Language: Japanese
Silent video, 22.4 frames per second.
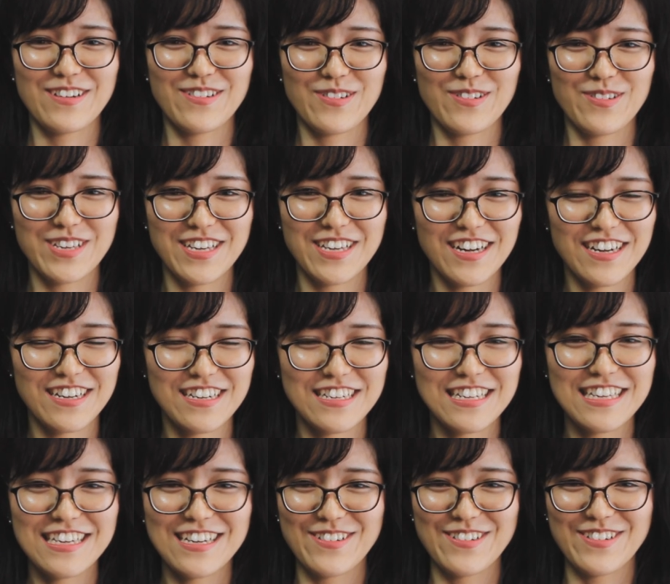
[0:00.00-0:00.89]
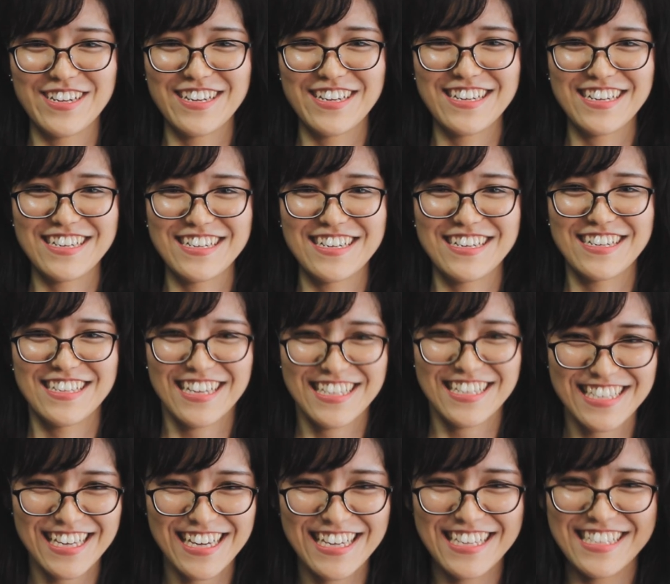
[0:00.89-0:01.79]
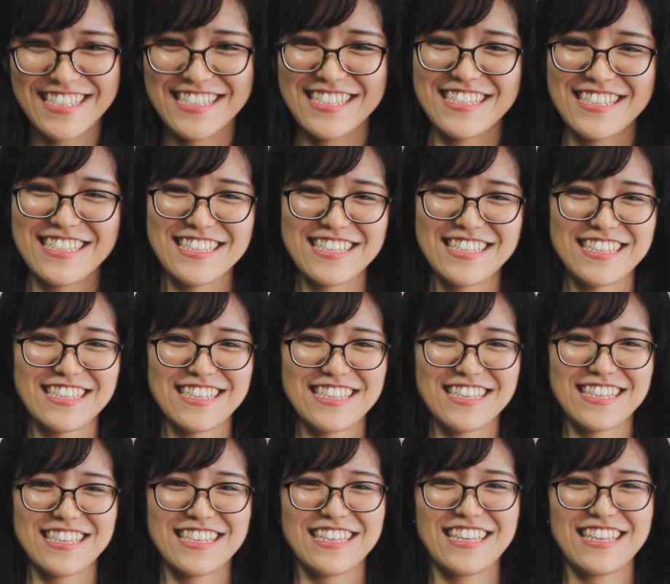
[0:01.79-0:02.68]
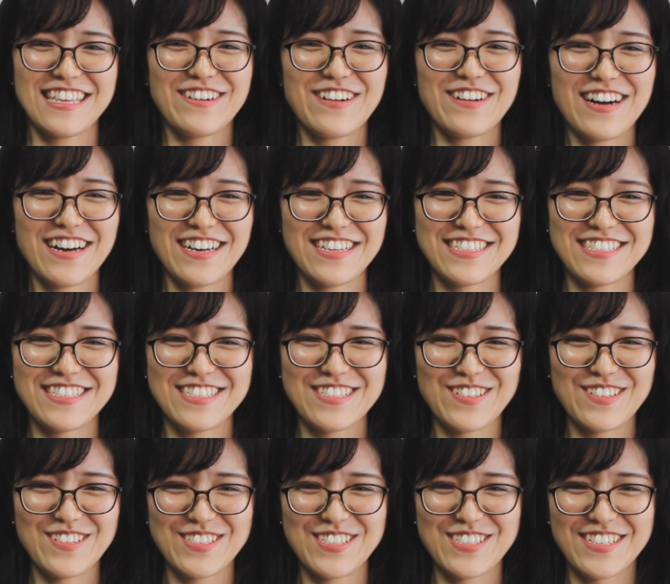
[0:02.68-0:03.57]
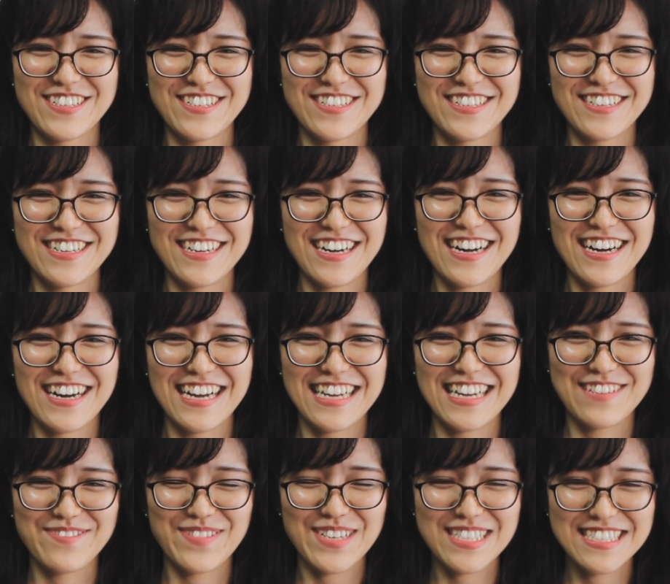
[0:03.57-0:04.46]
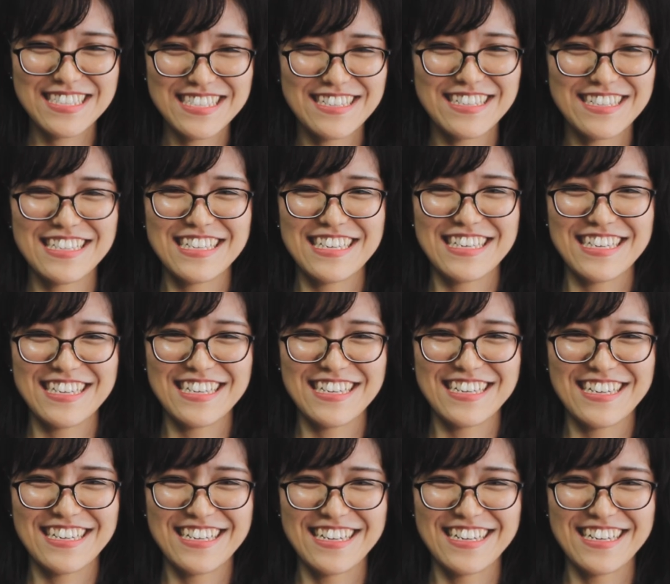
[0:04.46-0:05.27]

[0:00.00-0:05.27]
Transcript: お気軽にご連絡ください。では、主の祝福がありますように。